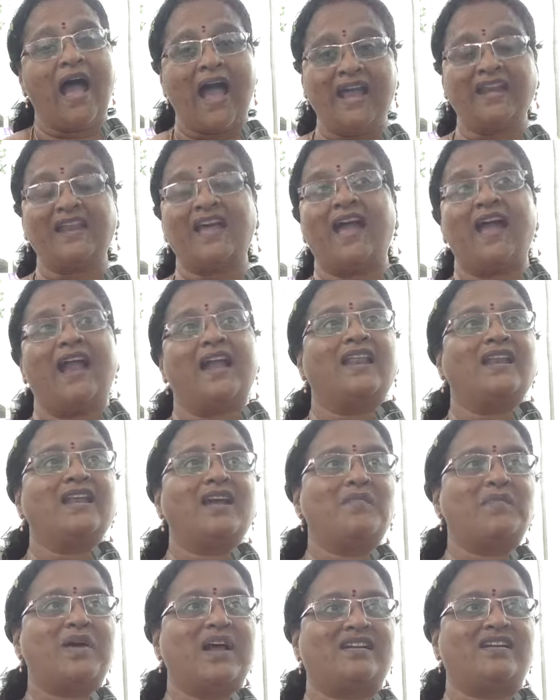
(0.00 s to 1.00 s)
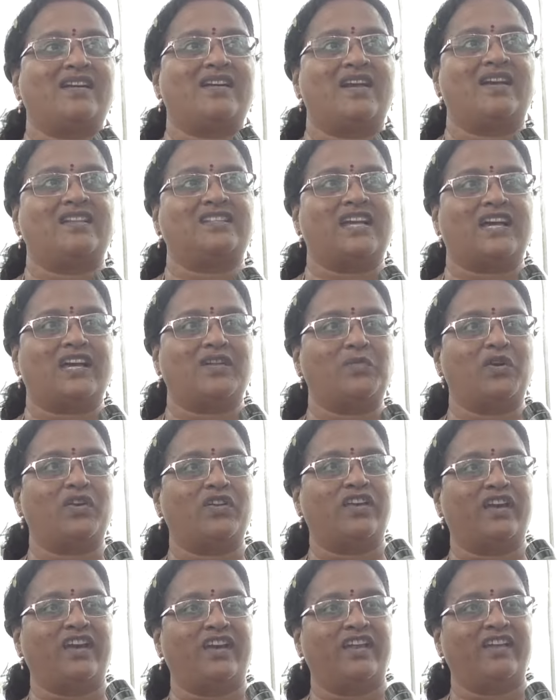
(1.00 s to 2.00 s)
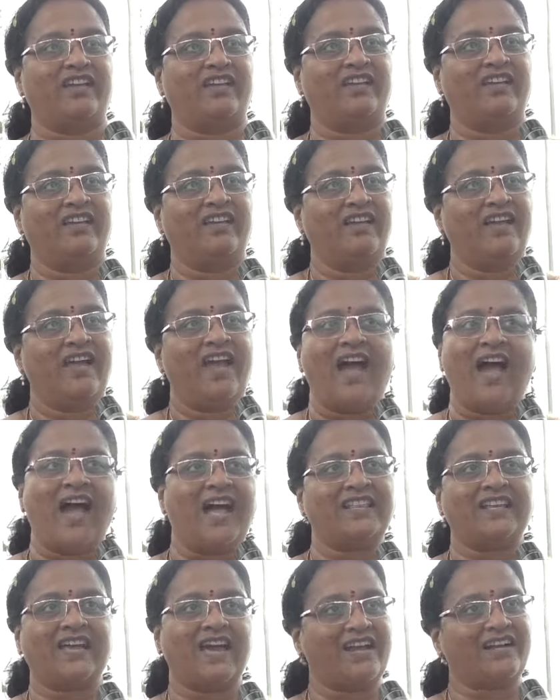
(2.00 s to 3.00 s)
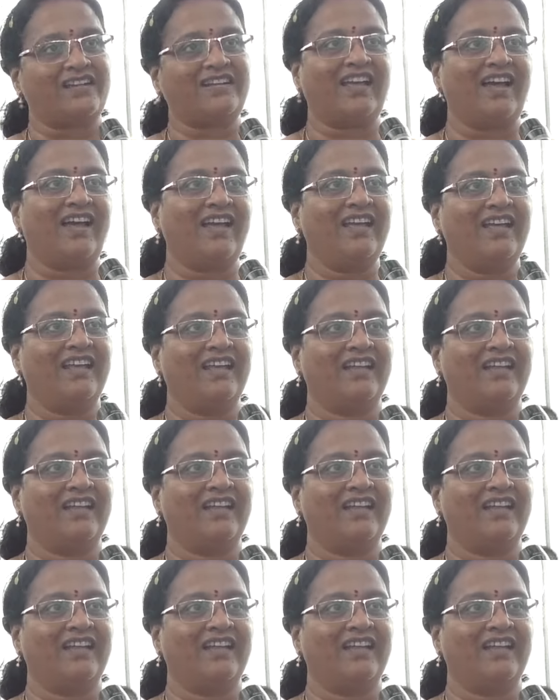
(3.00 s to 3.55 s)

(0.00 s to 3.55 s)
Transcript: ఆయన హేళనగా మాట్లాడాడు జగన్మోహన్ రెడ్డి అది కరెక్టా